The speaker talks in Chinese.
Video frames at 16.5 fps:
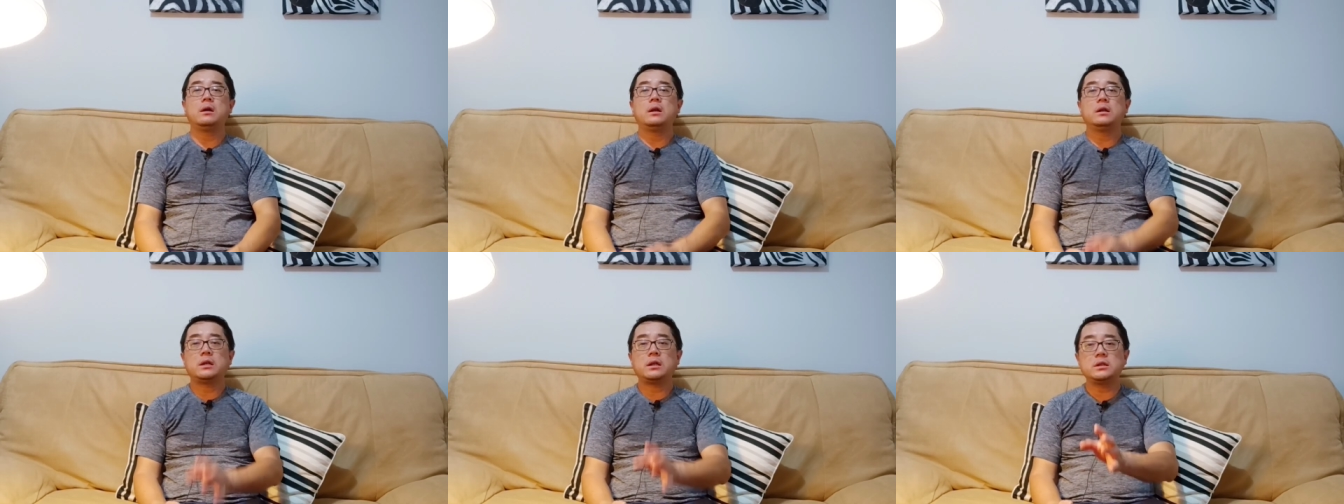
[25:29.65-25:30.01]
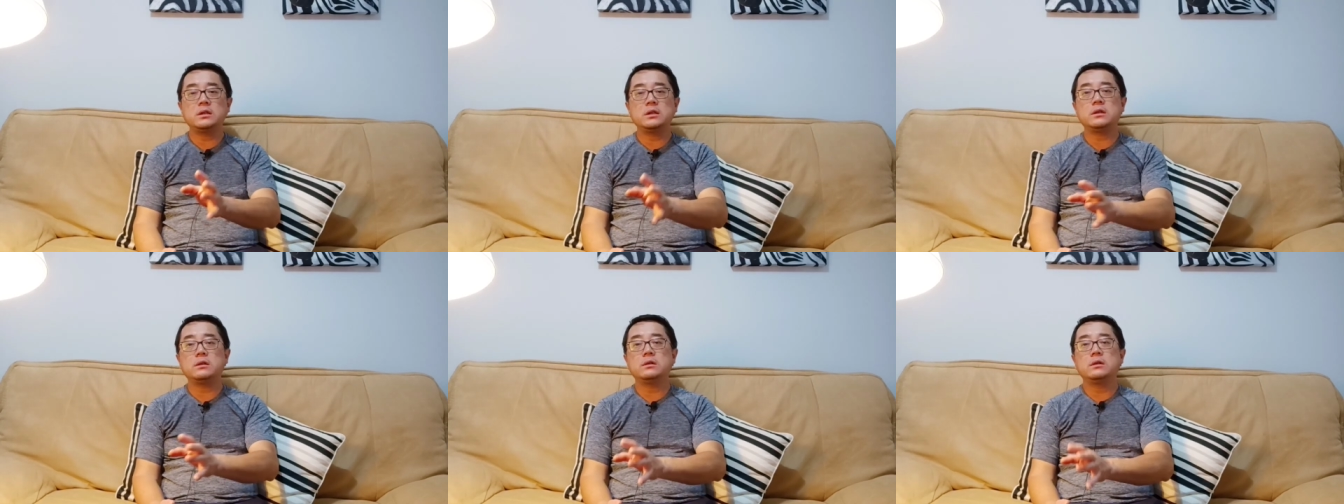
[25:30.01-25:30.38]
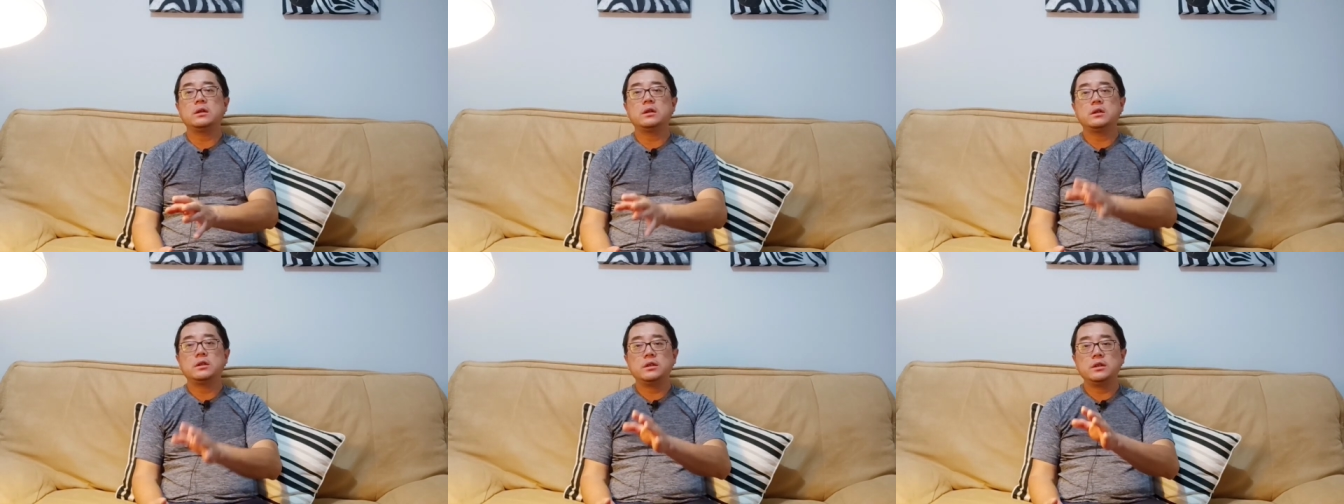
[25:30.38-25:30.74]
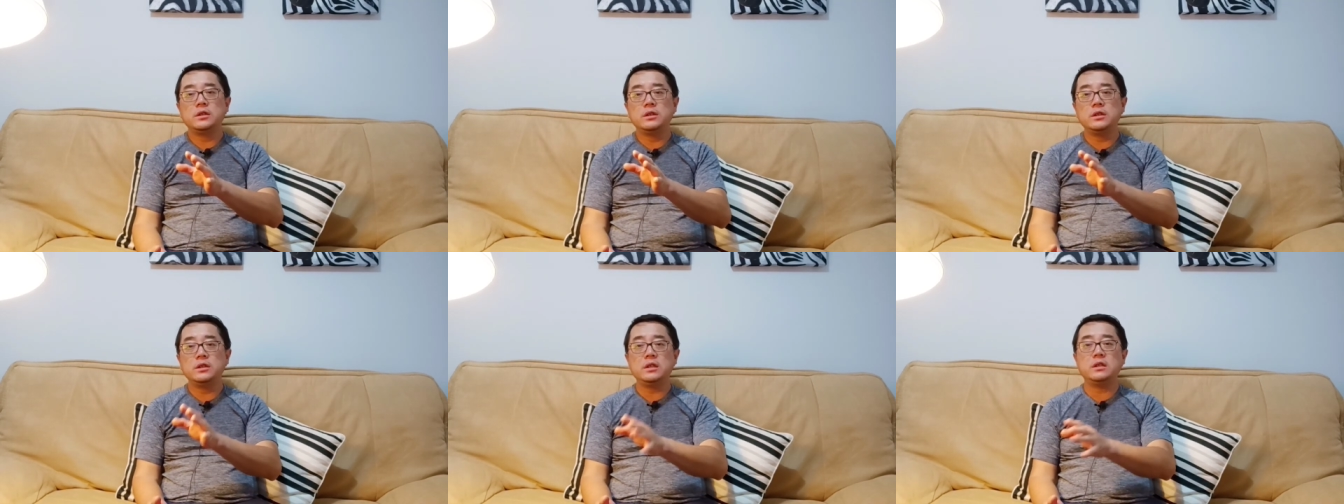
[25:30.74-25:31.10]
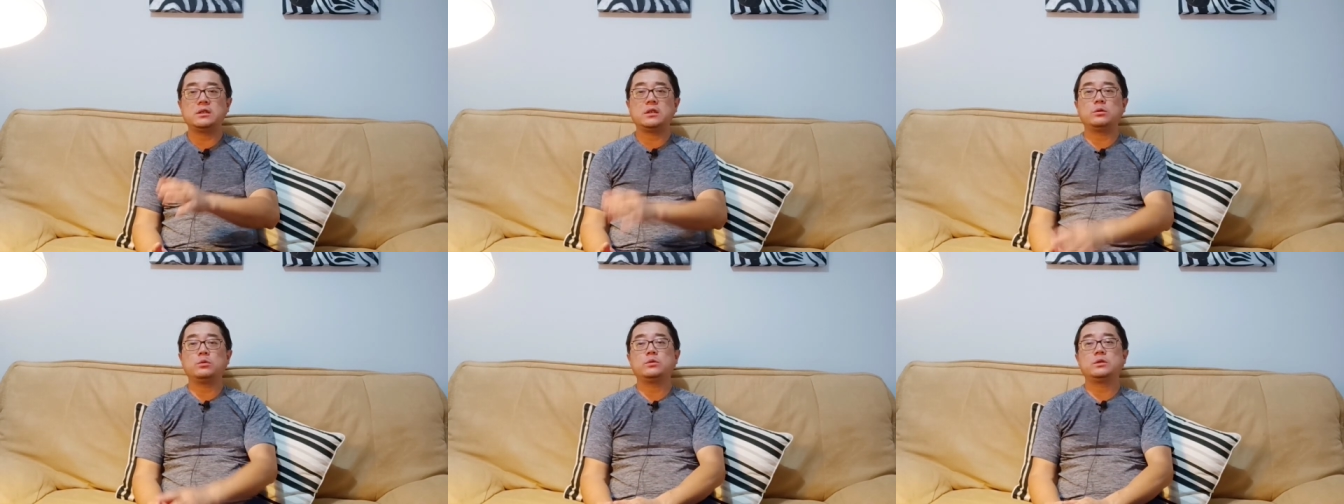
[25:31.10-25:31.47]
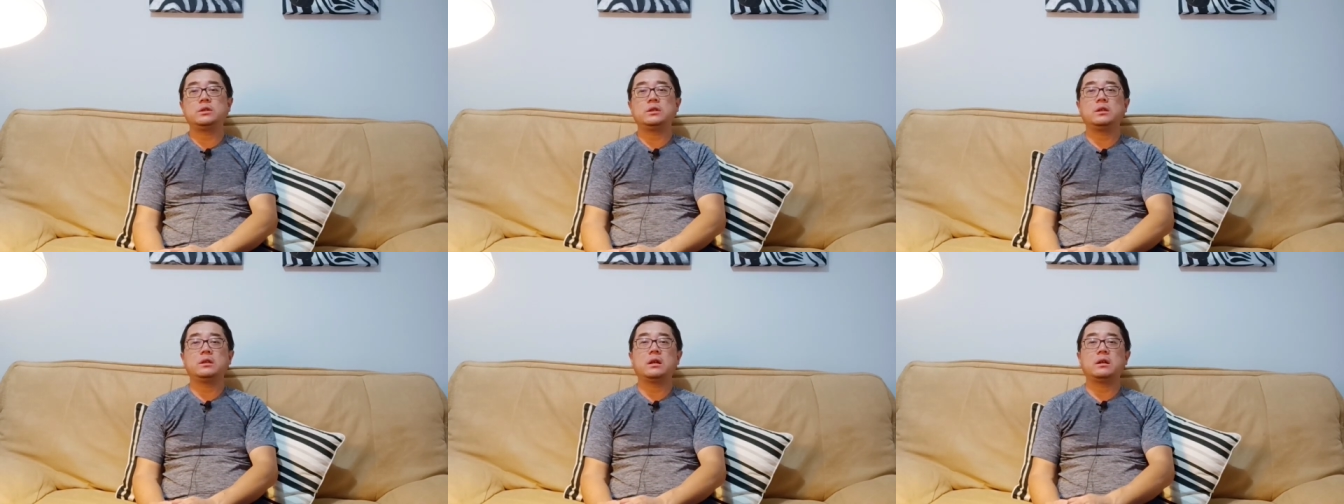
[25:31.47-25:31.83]
他清了一定程度清
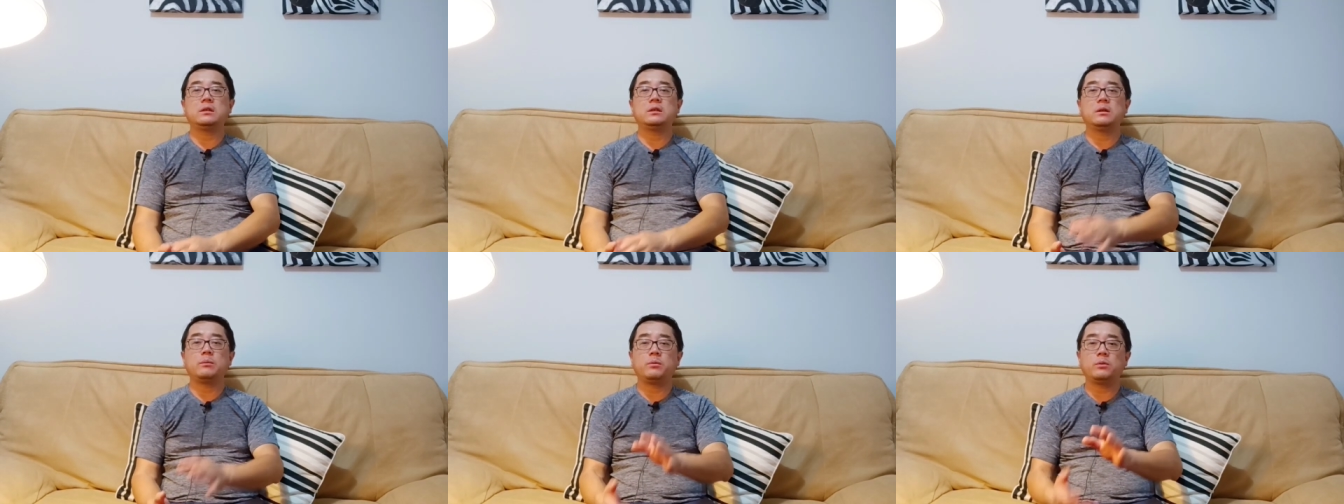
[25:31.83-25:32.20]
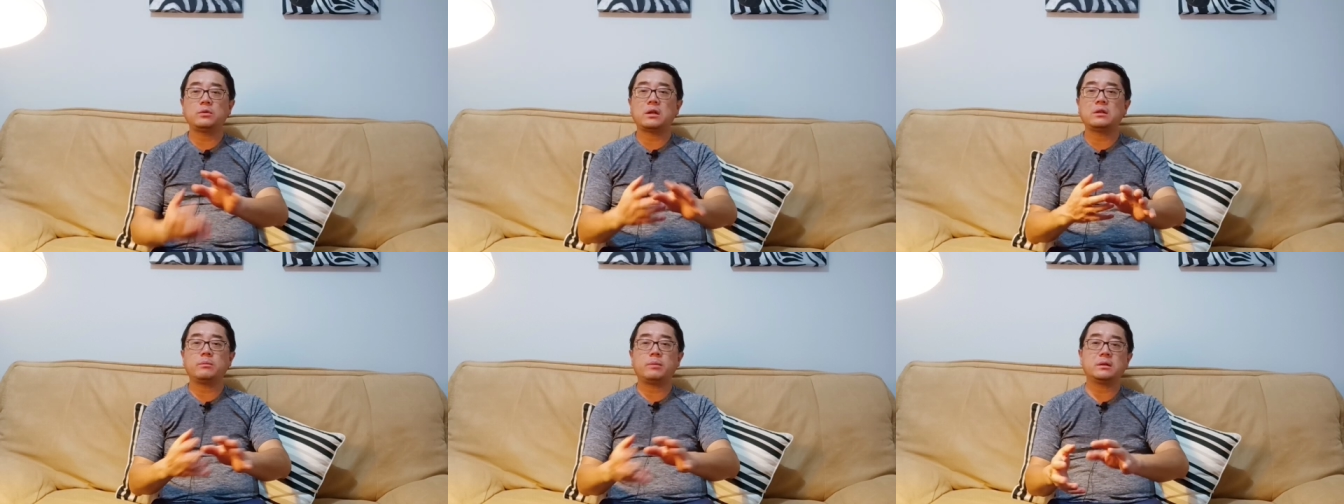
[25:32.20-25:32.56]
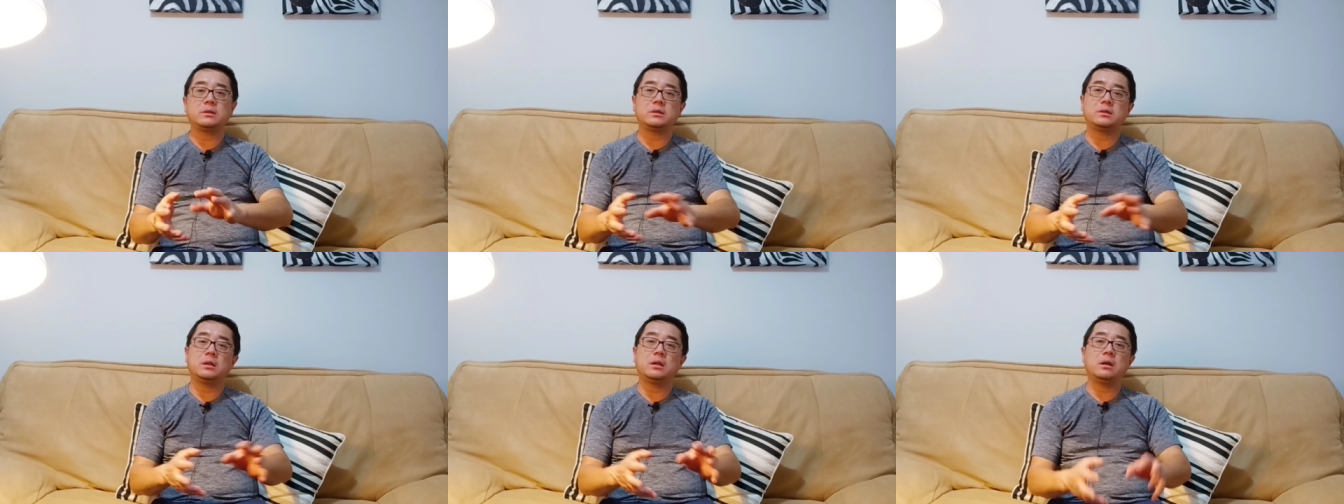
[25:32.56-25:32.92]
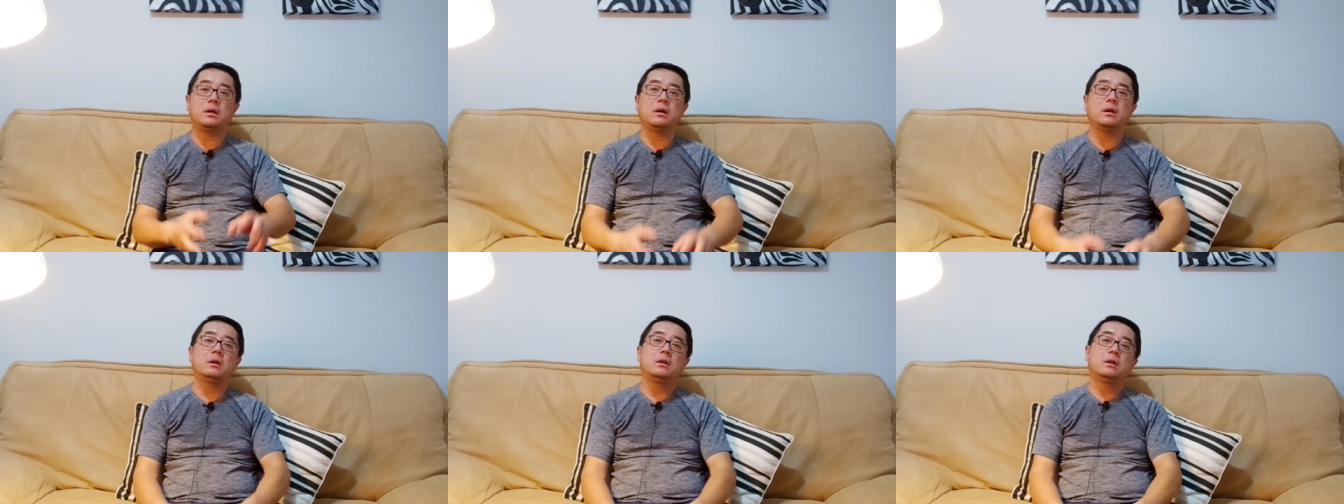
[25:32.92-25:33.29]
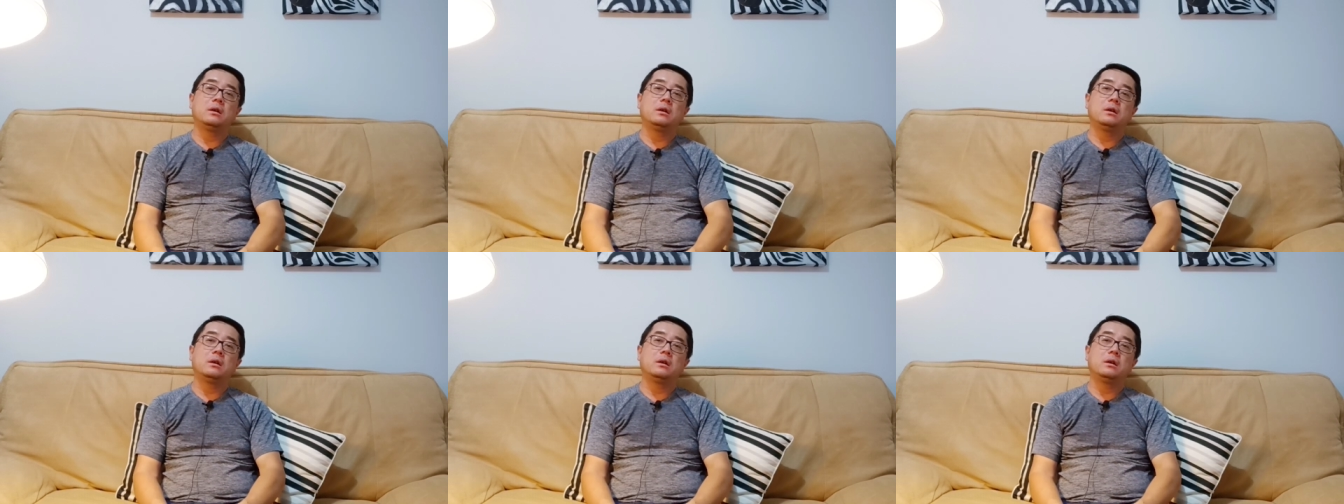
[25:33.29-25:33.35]
零，他不断的把这些啊